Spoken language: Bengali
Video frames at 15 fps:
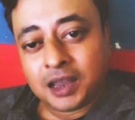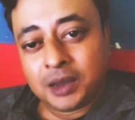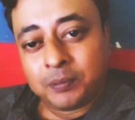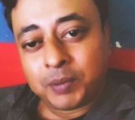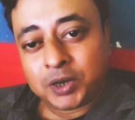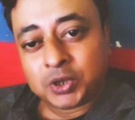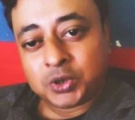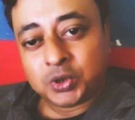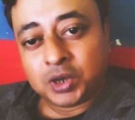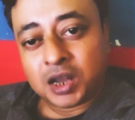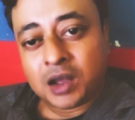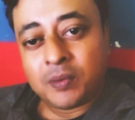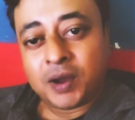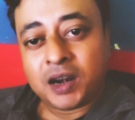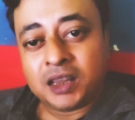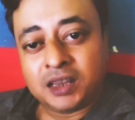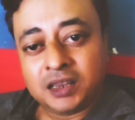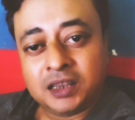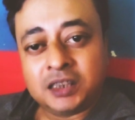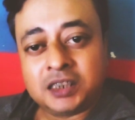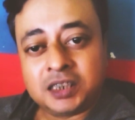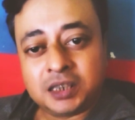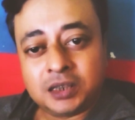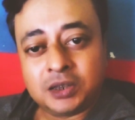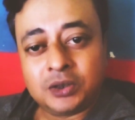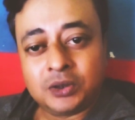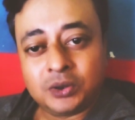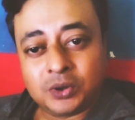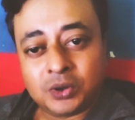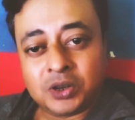এই পাঁচশো টাকা বাড়িয়ে দিয়েছে
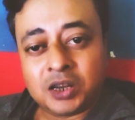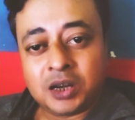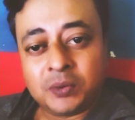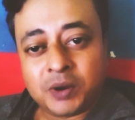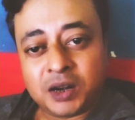লক্ষ্মীর